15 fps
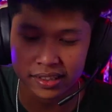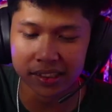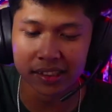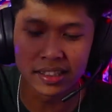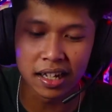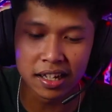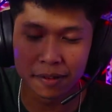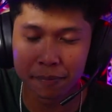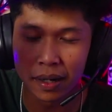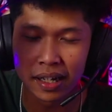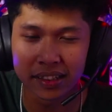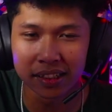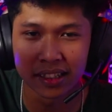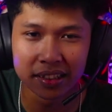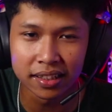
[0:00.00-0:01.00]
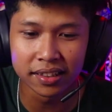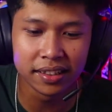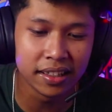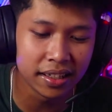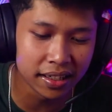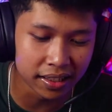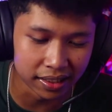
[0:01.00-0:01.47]
cintai bangsa
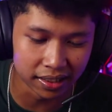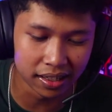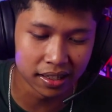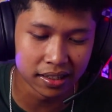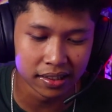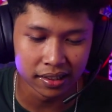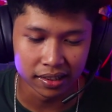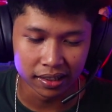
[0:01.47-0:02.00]
sendiri ya.